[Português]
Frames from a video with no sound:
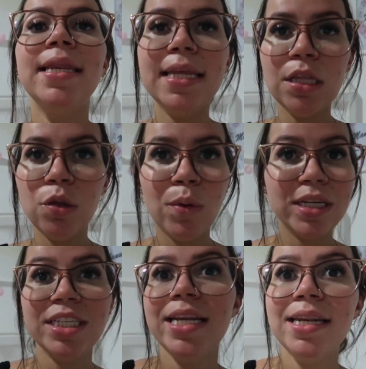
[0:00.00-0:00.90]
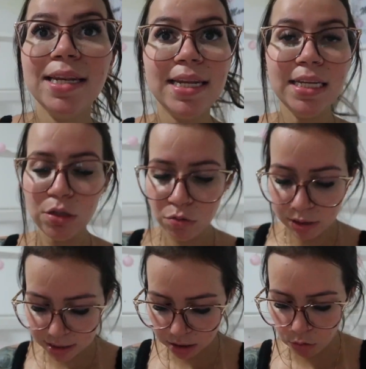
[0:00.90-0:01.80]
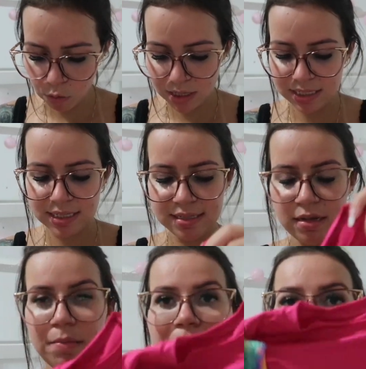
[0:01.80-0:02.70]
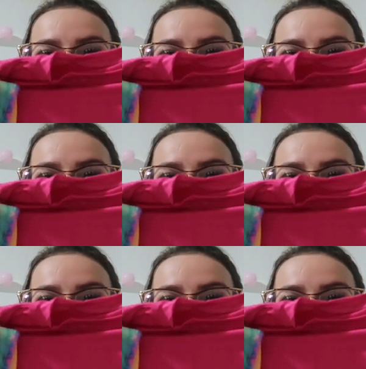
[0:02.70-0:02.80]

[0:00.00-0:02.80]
lindo, eu achei lindo essa cor, essa estampa,